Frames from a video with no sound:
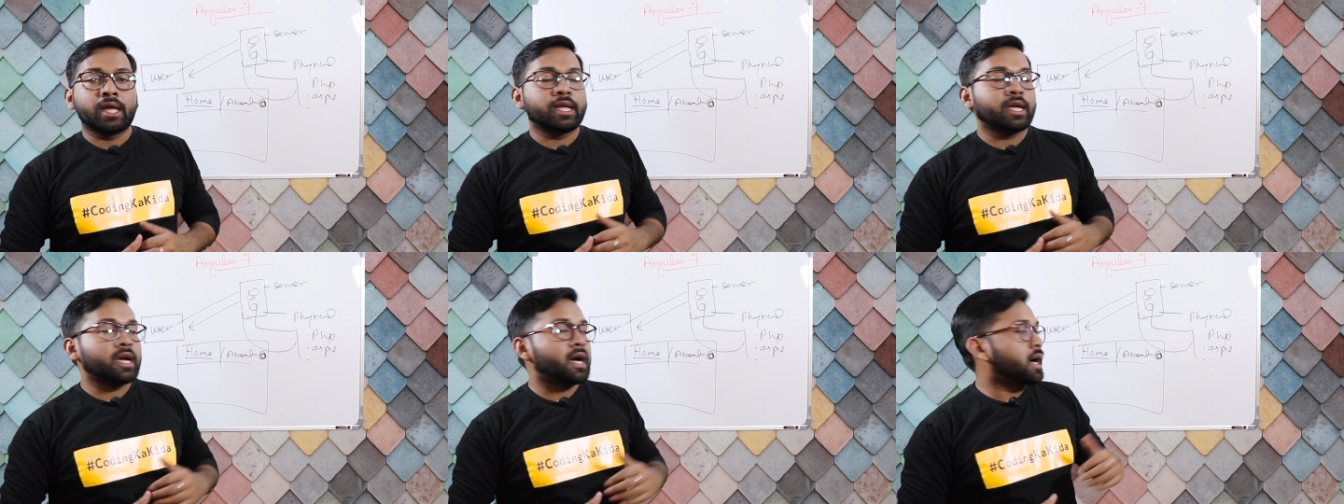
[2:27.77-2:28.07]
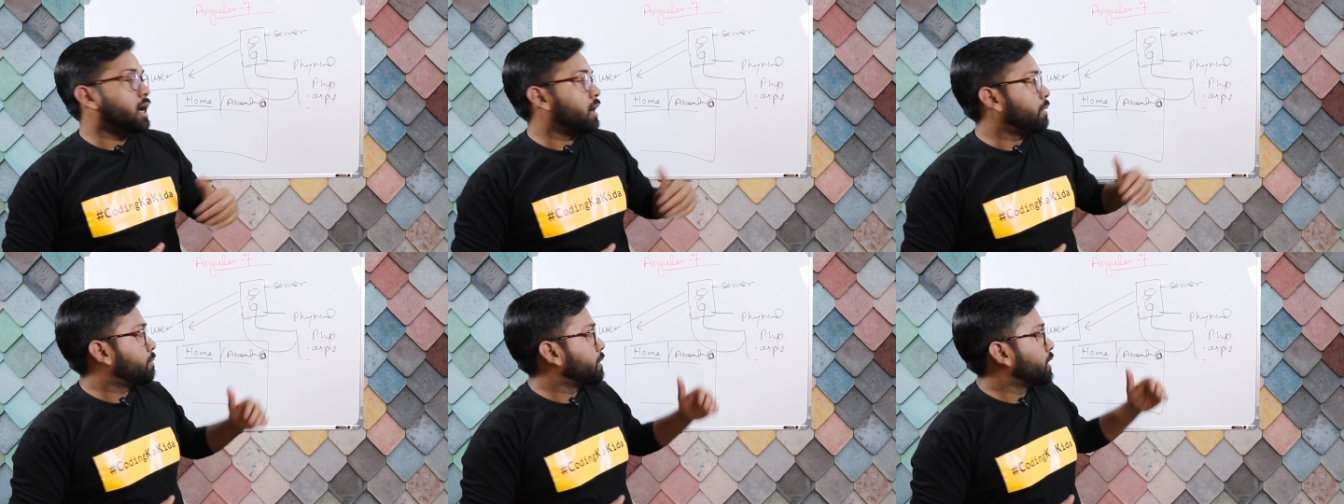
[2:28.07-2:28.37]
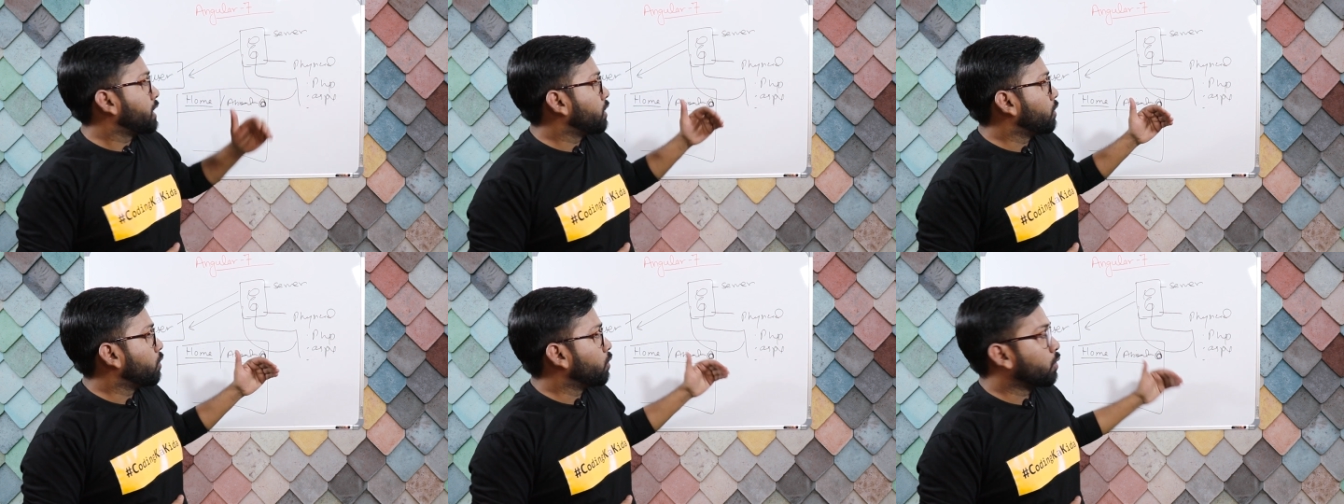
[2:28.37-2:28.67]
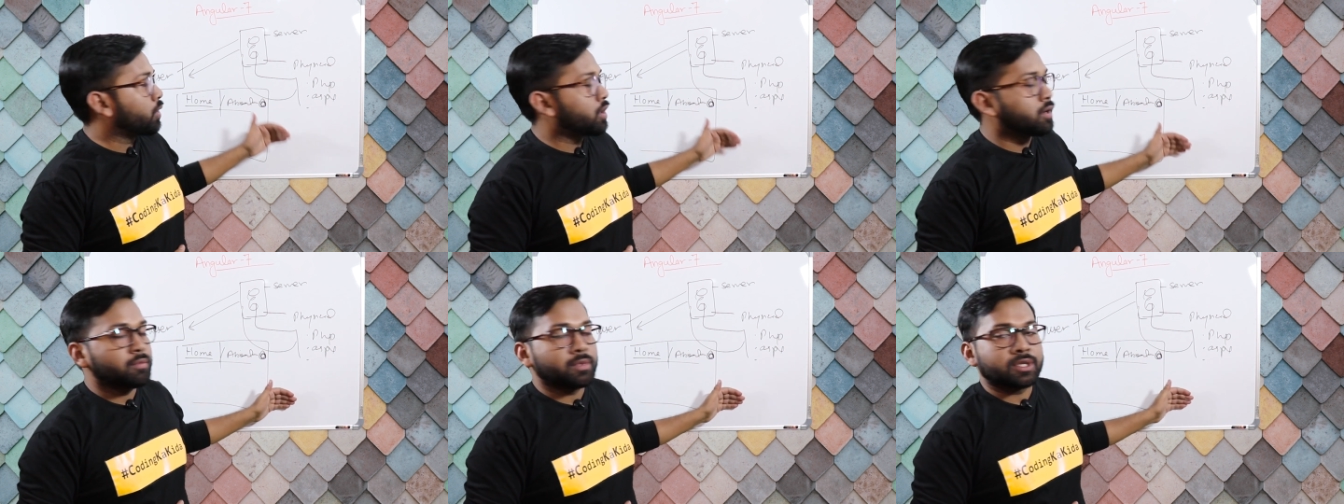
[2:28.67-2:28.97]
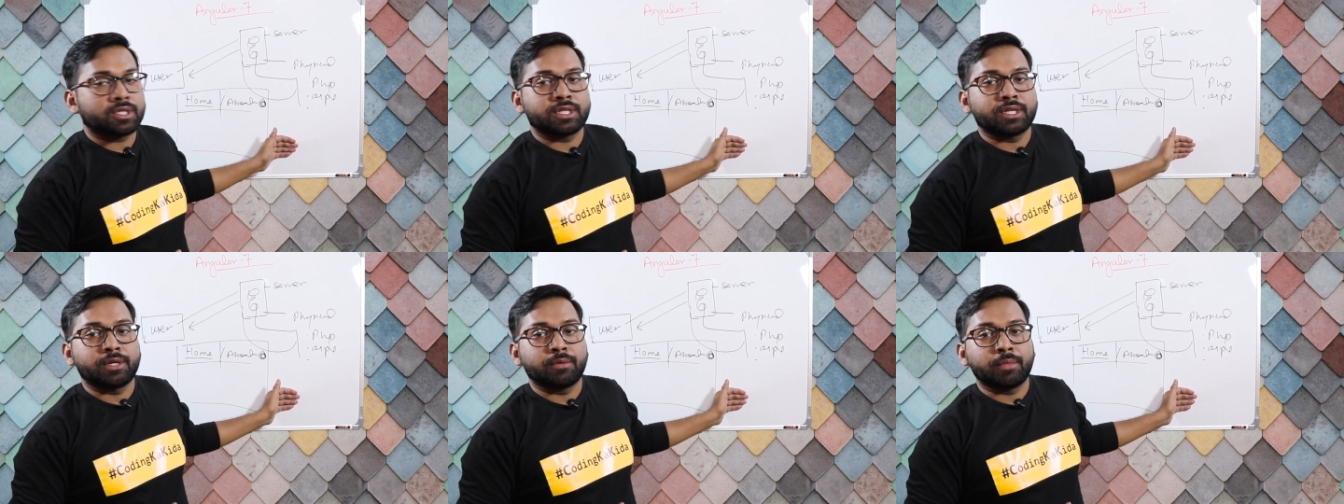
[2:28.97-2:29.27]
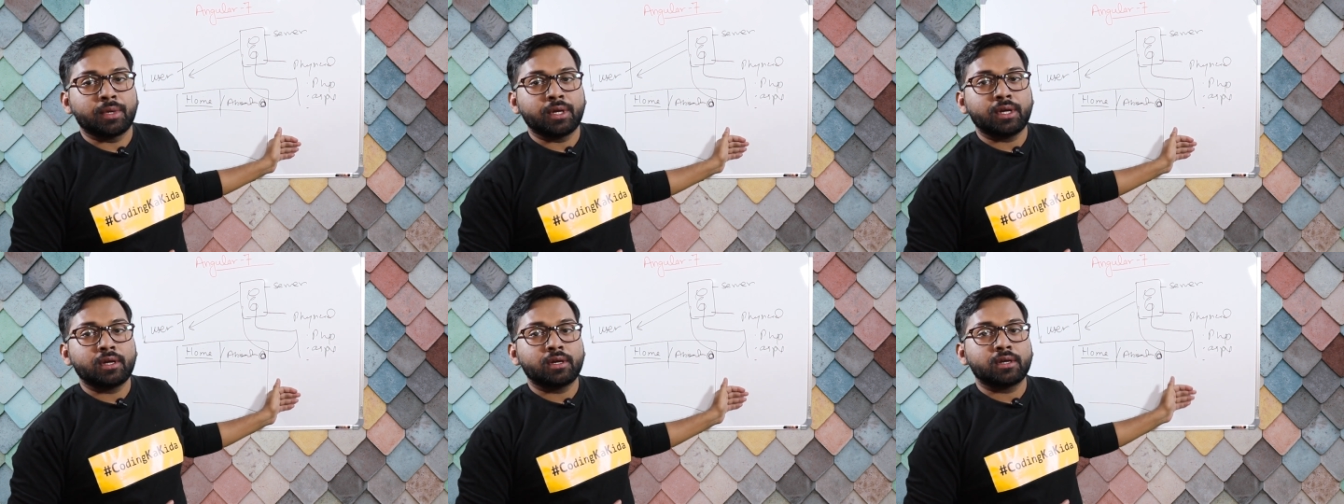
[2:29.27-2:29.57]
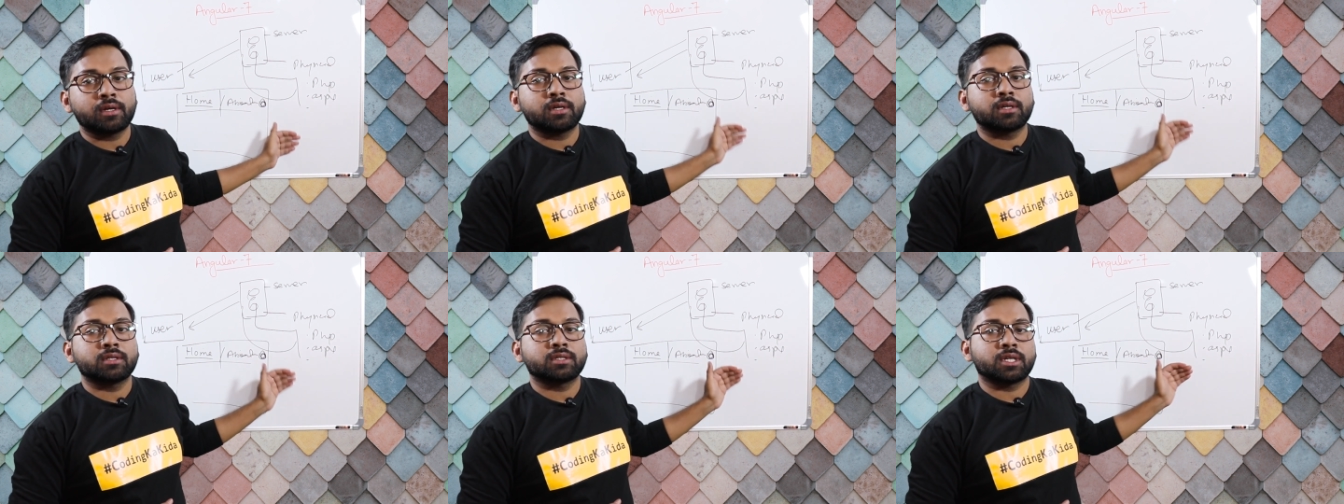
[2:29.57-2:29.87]
या अपने लोकल मशीन में
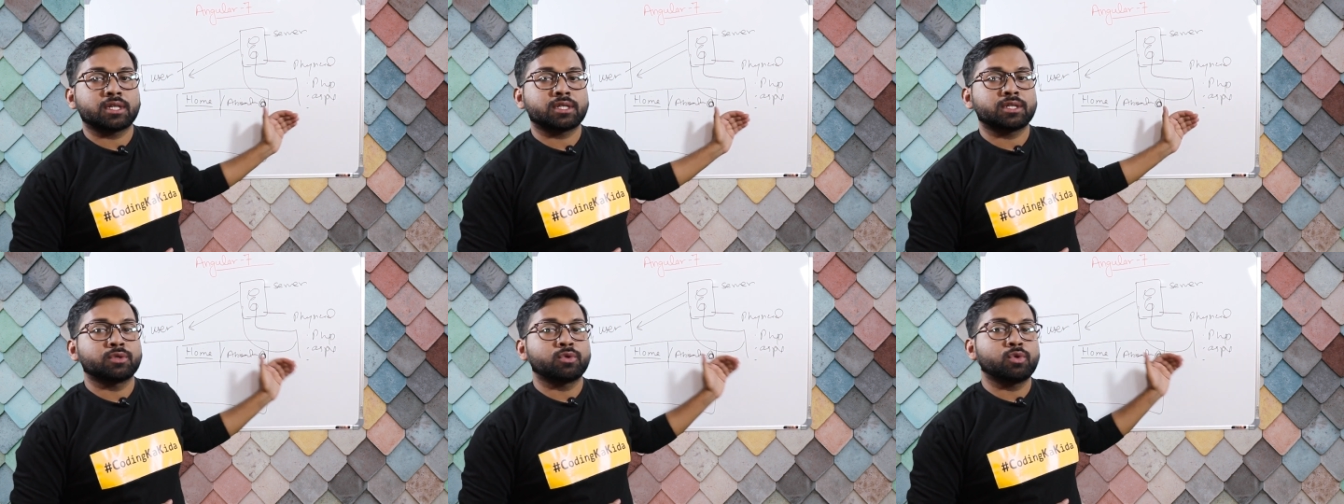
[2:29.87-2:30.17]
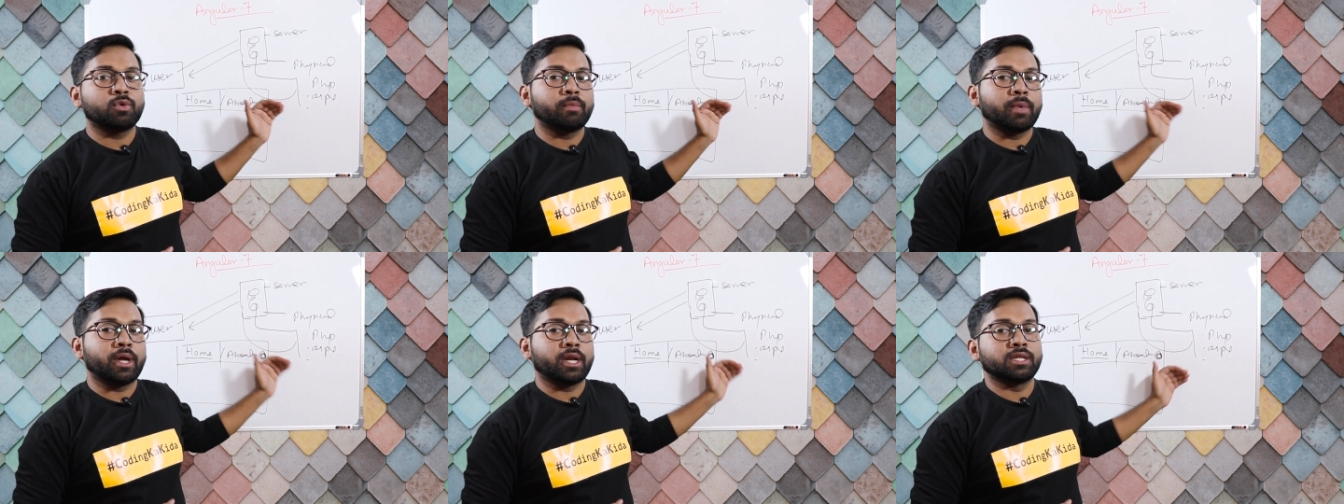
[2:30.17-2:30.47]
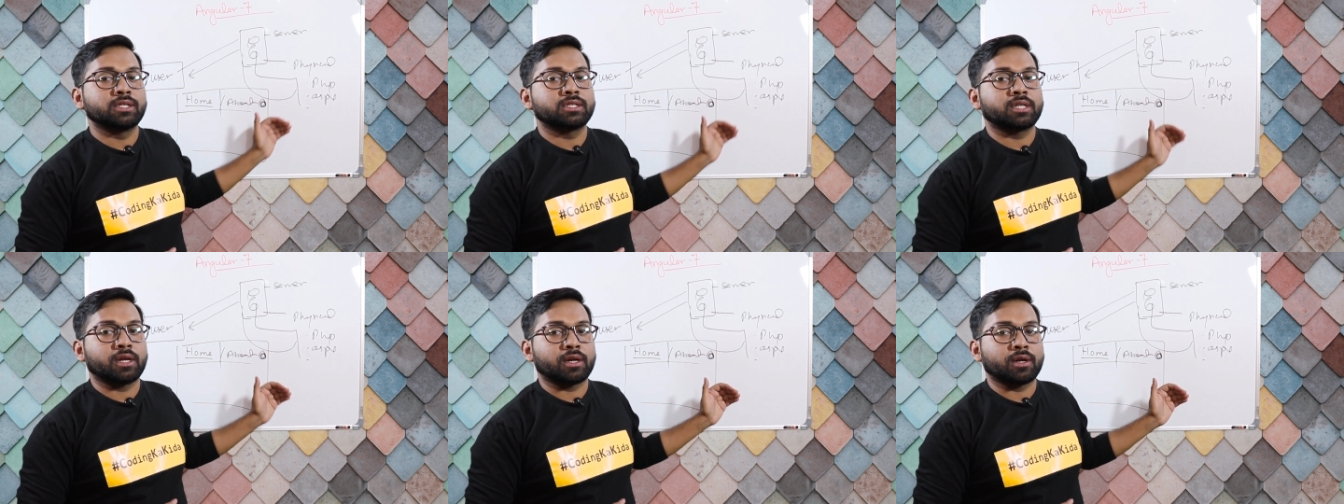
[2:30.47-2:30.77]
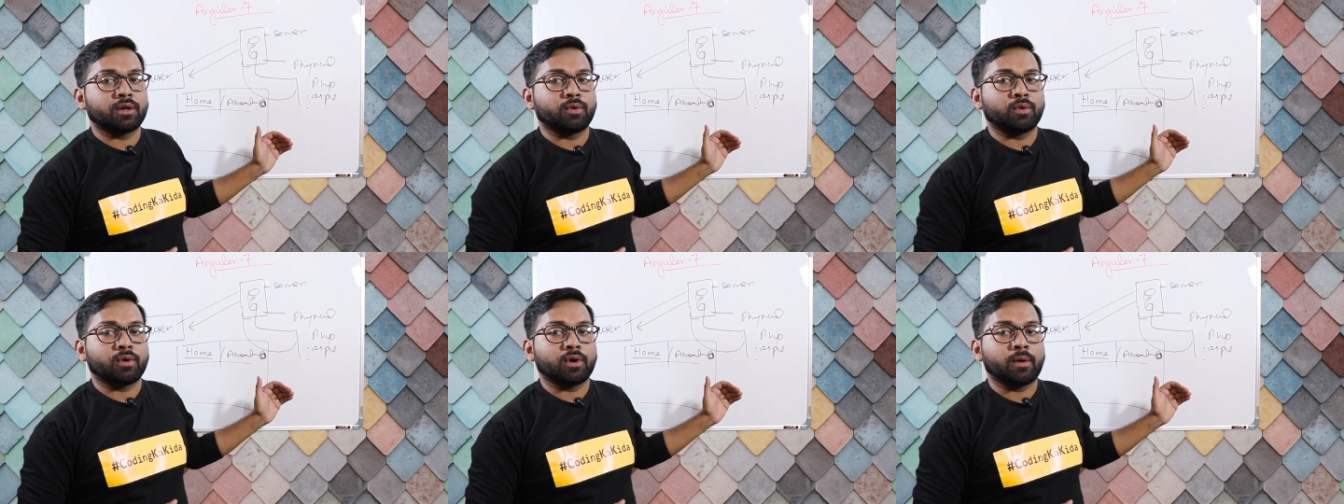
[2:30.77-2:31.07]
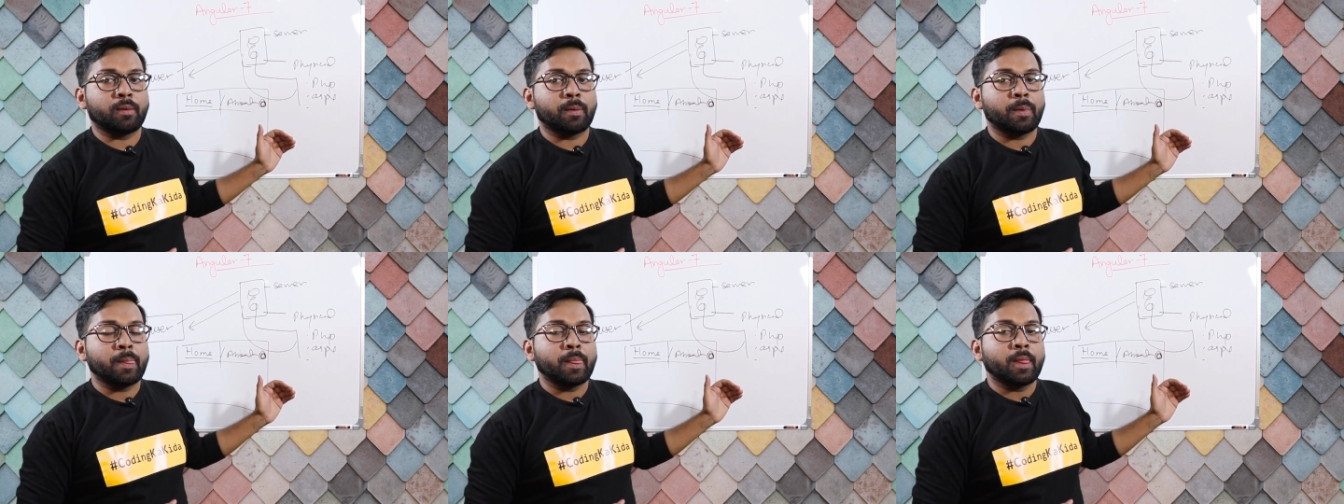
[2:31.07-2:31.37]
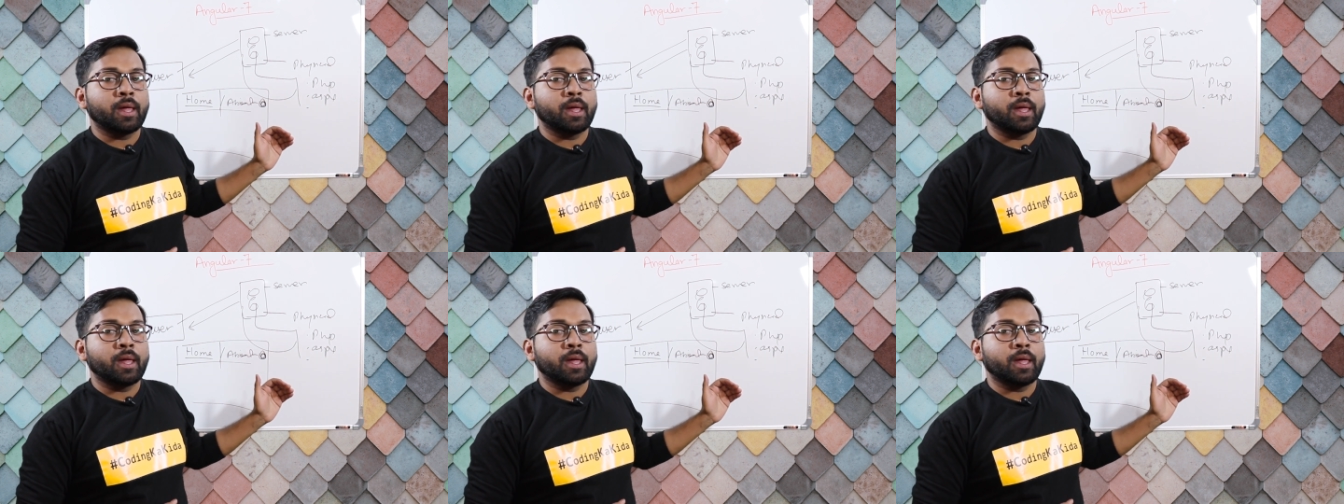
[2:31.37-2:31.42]
सेशन को मैनेज करना होगा